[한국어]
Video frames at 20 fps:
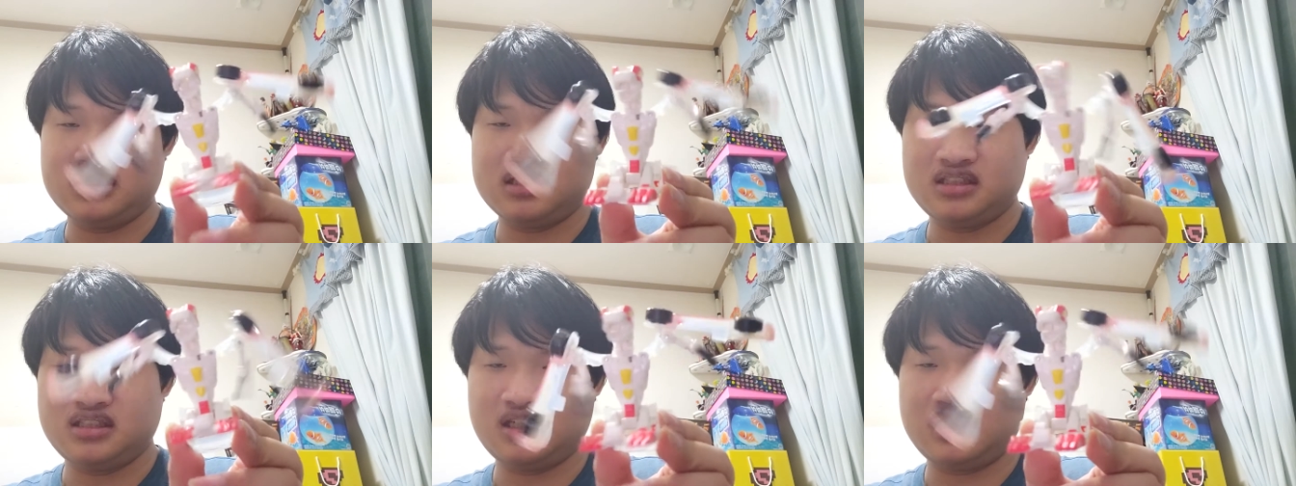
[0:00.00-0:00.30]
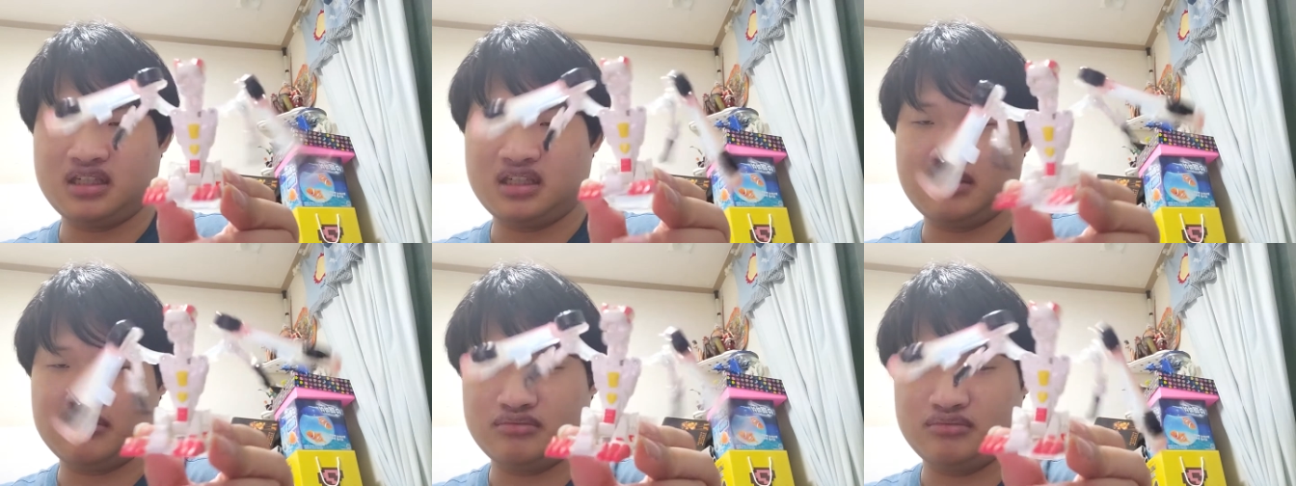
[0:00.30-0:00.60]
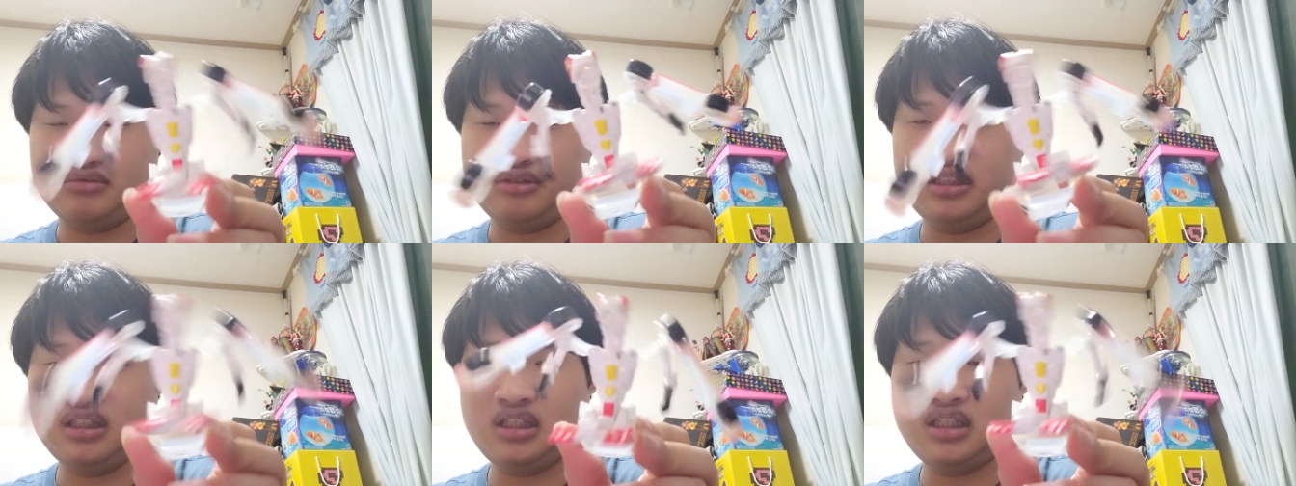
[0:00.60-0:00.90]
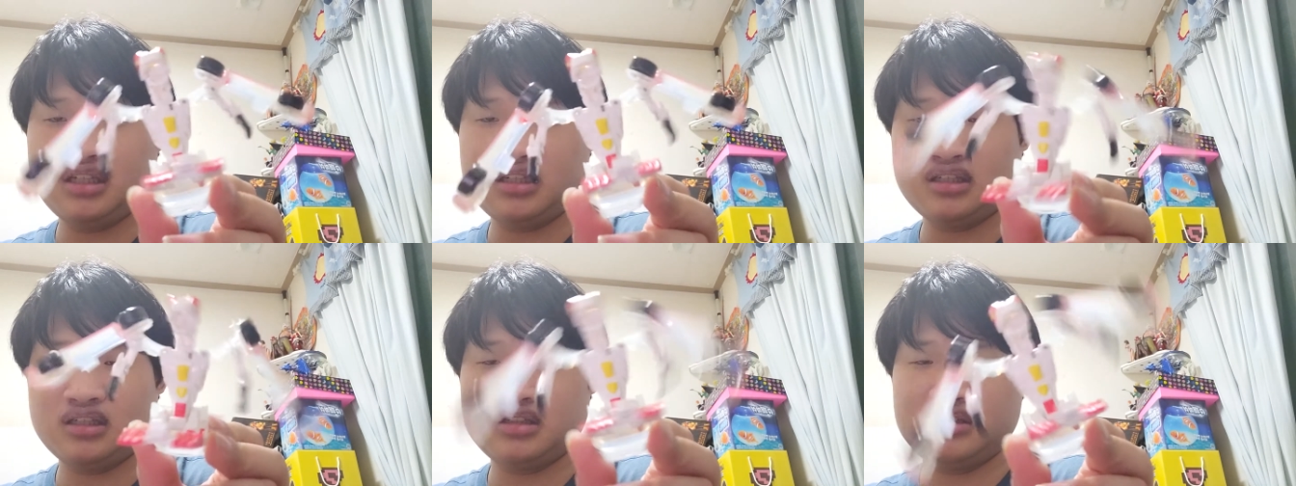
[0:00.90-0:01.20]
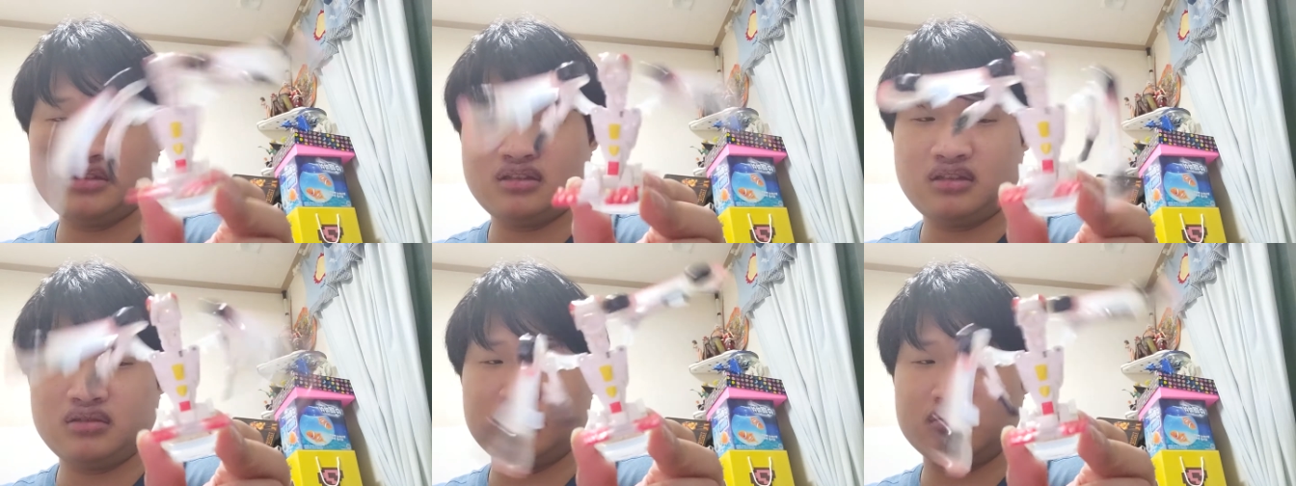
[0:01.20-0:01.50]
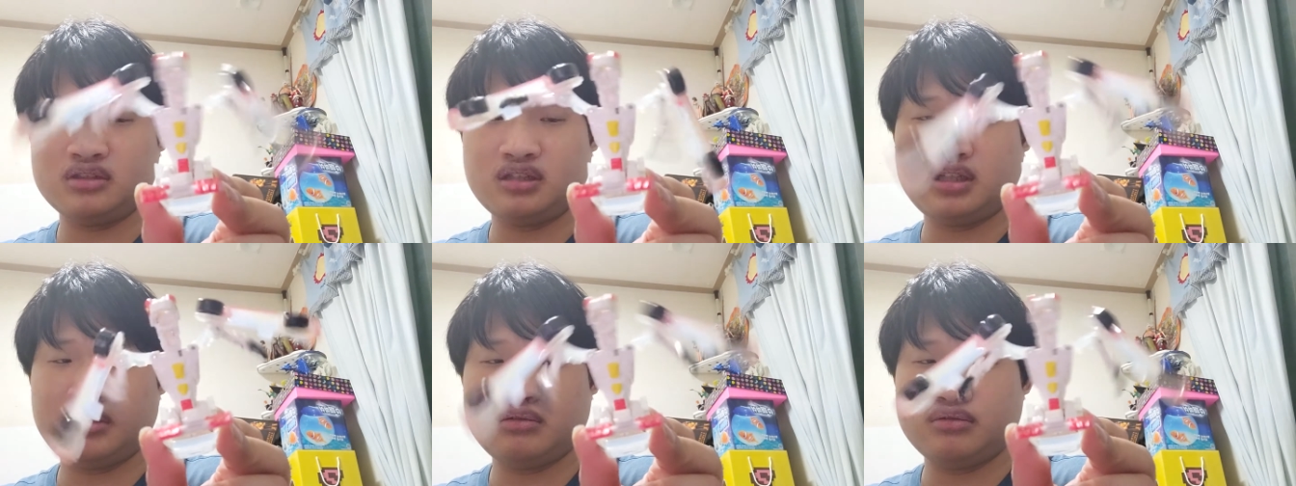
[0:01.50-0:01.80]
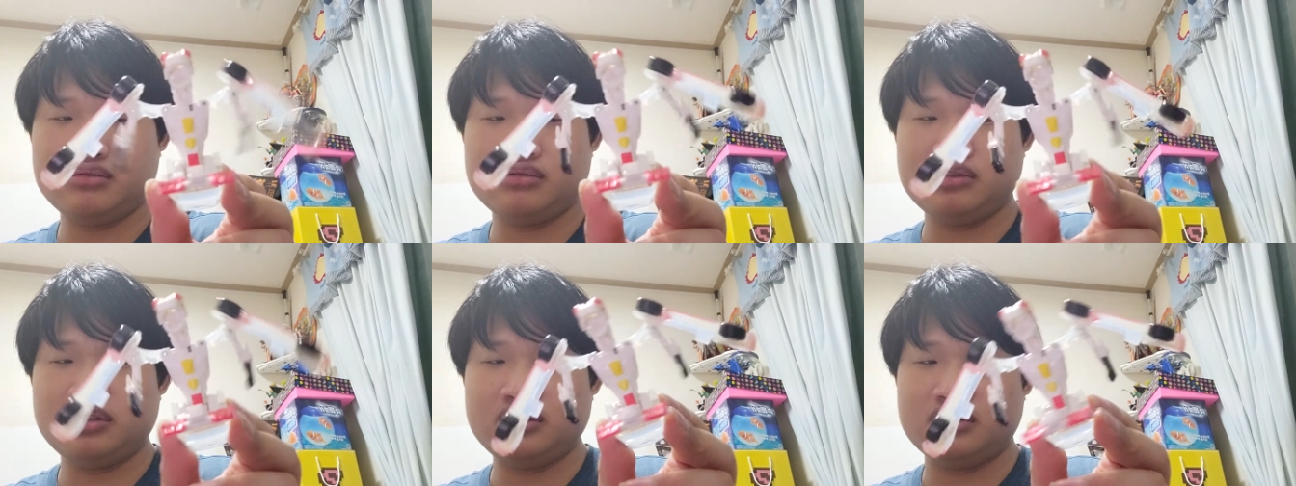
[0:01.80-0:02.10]
자 위대한 드래곤
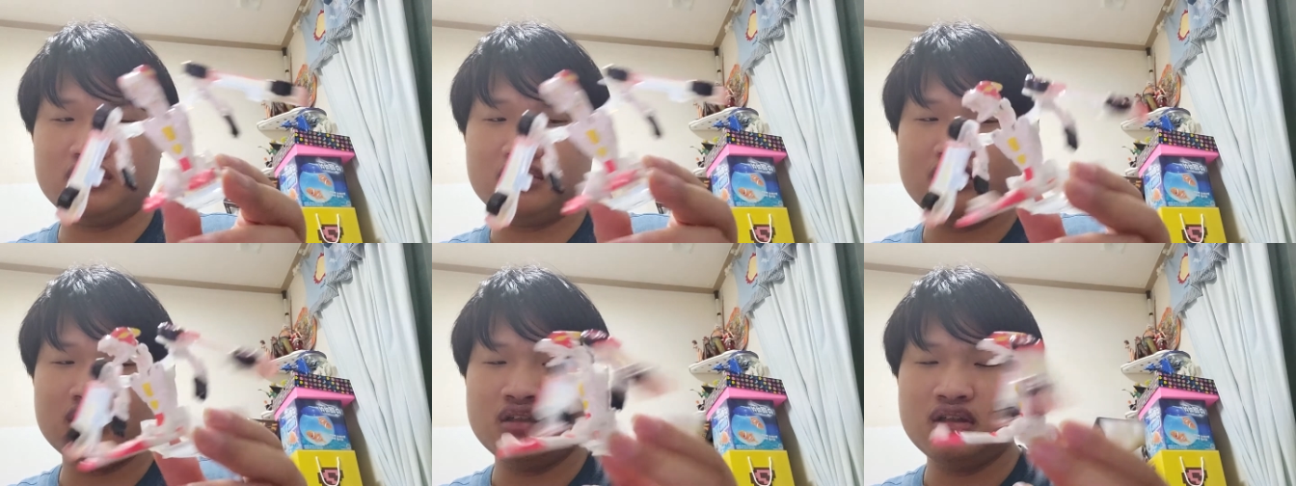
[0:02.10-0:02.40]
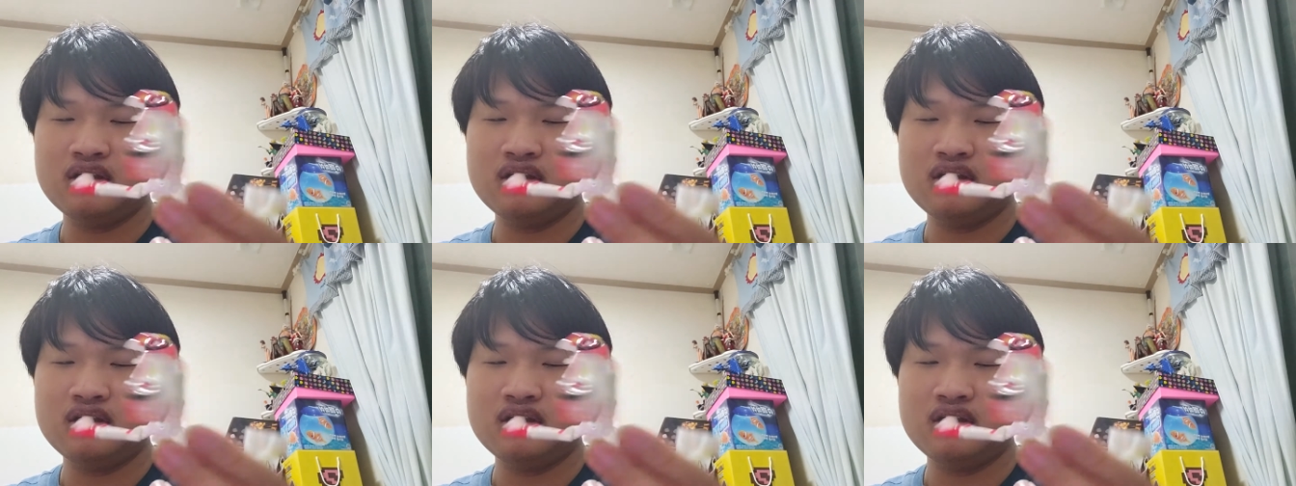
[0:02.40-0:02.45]
테로고요